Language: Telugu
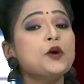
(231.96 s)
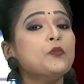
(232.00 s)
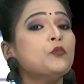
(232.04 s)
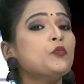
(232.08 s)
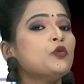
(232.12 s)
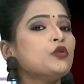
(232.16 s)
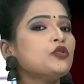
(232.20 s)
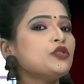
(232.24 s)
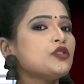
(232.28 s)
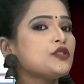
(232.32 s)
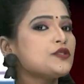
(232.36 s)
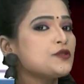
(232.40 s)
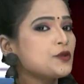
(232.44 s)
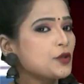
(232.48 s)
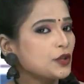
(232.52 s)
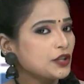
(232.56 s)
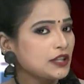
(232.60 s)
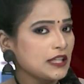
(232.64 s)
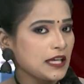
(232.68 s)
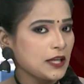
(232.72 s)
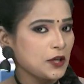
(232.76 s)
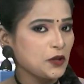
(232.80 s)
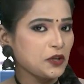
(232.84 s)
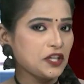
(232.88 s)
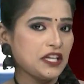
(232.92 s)
ముందు
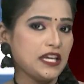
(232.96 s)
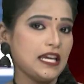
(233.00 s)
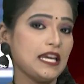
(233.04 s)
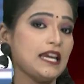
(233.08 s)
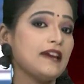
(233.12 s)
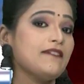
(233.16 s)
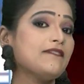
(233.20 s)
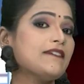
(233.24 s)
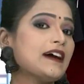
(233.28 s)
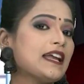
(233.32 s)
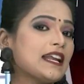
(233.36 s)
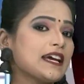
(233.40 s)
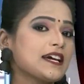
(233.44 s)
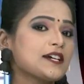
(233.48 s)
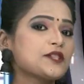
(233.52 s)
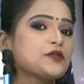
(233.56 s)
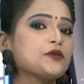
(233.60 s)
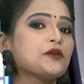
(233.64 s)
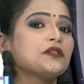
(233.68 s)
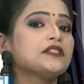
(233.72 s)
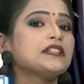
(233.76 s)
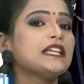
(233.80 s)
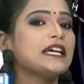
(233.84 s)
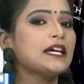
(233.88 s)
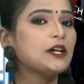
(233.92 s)
సోత్తే నొయ్యి వెనక
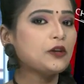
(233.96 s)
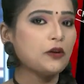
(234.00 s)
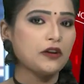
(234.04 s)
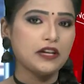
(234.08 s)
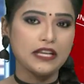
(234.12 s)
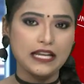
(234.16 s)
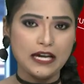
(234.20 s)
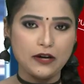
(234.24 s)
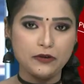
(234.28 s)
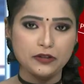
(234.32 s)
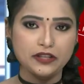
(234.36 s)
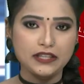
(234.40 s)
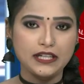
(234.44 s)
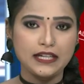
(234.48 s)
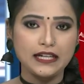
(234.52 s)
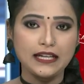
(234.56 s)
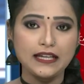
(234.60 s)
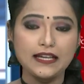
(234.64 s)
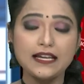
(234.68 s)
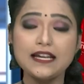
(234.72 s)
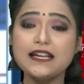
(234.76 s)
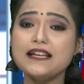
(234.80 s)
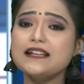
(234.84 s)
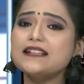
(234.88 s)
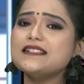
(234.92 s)
సోత్తే గొయ్యిలా ఉందండి
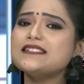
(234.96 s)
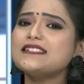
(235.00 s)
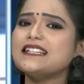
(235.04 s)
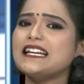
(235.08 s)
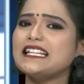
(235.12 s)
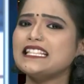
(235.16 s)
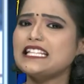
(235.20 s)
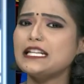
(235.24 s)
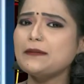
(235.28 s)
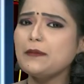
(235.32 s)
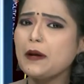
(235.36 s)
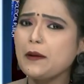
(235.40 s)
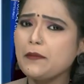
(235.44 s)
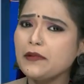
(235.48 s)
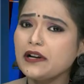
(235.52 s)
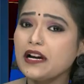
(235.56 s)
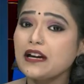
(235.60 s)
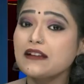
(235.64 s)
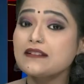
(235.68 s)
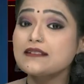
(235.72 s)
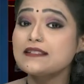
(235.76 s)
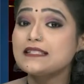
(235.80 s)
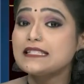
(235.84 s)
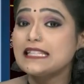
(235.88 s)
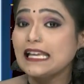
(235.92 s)
చంద్రబాబు
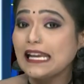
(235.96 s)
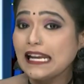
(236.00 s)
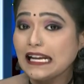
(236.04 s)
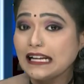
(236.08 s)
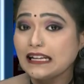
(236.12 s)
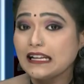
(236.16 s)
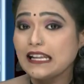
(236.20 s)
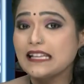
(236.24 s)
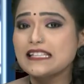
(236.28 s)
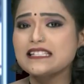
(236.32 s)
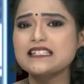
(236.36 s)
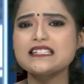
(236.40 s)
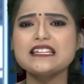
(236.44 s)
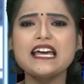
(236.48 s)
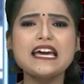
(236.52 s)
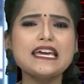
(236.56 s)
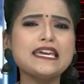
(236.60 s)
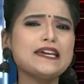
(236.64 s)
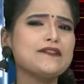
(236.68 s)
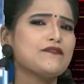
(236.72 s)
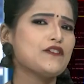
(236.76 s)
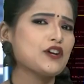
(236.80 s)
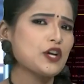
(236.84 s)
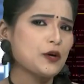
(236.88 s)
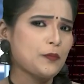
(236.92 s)
గారు సీట్లు ఇచ్చినా
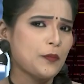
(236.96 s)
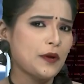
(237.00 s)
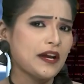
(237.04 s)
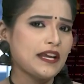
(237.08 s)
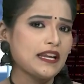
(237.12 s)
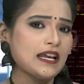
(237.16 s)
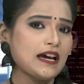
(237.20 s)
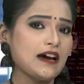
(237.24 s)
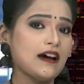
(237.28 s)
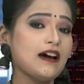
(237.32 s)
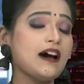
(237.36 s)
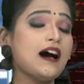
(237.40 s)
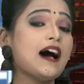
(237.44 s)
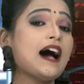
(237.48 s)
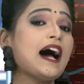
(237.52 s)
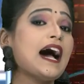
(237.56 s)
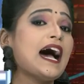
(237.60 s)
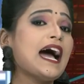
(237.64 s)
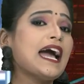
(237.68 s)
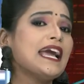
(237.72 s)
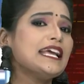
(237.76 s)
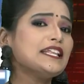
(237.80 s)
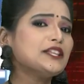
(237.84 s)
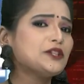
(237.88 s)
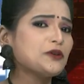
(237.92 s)
ఇవ్వకపోయినా
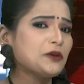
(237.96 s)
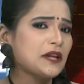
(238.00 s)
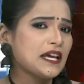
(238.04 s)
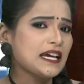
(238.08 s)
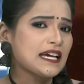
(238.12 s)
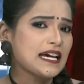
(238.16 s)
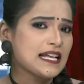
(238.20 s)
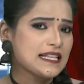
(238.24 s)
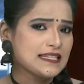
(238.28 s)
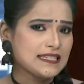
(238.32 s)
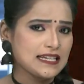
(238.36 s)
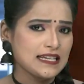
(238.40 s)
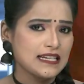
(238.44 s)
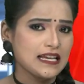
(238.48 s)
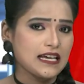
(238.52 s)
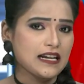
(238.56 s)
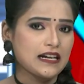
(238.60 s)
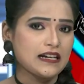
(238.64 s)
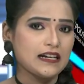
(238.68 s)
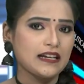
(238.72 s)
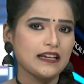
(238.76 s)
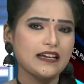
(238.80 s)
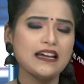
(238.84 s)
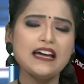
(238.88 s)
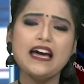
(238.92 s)
ఆయనతోనే కలిసి
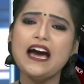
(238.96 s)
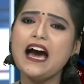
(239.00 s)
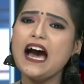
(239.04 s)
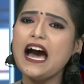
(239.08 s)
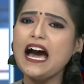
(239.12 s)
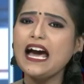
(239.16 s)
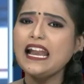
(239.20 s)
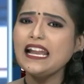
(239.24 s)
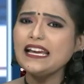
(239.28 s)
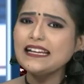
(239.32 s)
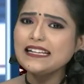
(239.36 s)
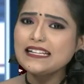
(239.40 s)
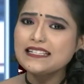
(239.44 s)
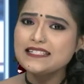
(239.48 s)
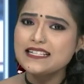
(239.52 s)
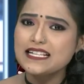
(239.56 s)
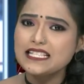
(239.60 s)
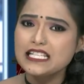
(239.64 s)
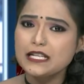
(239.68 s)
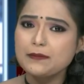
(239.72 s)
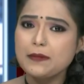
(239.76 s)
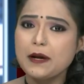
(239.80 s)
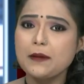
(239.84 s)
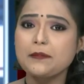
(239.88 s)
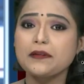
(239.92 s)
వెళ్ళాలండి అలాగే
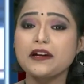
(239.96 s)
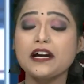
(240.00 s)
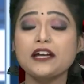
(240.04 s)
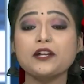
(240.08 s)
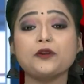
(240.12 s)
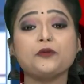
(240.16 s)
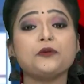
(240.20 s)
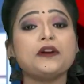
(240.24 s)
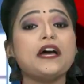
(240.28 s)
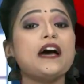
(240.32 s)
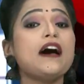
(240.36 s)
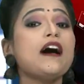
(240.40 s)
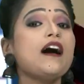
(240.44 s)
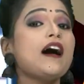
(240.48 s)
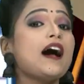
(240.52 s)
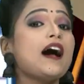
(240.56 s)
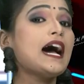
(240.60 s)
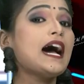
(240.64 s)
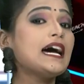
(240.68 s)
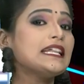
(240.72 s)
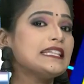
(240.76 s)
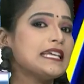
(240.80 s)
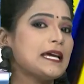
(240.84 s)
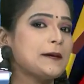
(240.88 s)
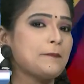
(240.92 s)
చంద్రబాబు గారు కూడా
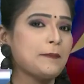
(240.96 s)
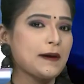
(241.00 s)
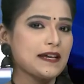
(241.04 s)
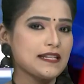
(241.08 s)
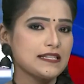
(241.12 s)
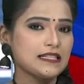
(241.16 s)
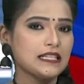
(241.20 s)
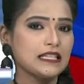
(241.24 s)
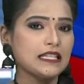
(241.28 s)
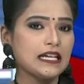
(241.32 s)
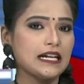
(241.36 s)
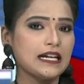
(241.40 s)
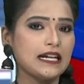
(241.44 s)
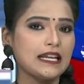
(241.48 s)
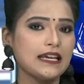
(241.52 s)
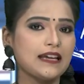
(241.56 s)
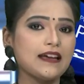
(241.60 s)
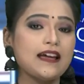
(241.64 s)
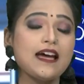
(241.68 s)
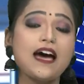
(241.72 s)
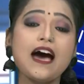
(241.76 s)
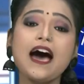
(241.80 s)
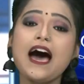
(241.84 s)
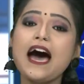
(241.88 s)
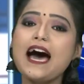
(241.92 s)
అదే పరిస్థితి అండి
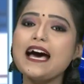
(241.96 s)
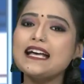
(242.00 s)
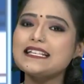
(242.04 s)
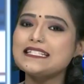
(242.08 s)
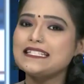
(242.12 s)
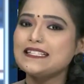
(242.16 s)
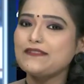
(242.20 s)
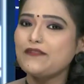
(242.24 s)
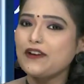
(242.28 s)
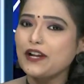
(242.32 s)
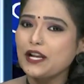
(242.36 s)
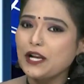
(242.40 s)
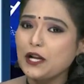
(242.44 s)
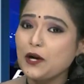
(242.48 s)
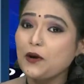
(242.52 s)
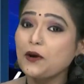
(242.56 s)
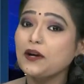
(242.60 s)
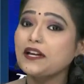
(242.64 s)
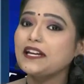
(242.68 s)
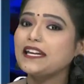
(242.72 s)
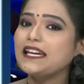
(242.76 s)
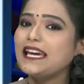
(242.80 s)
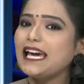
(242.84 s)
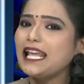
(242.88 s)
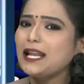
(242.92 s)
ఆ శివర్లో
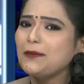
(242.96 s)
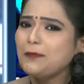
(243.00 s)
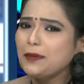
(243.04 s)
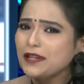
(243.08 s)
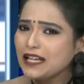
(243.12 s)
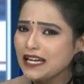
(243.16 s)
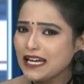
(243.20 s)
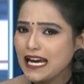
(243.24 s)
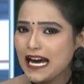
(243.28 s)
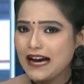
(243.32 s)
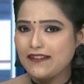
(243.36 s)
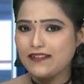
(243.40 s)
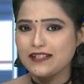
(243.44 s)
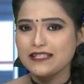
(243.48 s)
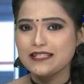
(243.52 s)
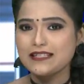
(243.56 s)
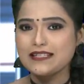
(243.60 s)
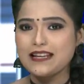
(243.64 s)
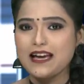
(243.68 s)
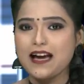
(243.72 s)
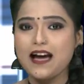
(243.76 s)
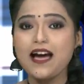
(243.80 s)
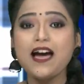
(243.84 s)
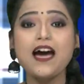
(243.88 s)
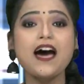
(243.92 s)
గెలుపుకి కావలసిన
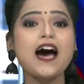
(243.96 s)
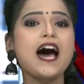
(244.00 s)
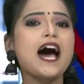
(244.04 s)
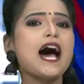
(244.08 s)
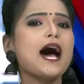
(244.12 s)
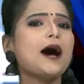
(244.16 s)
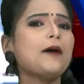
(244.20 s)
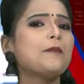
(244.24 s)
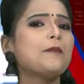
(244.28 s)
ఆ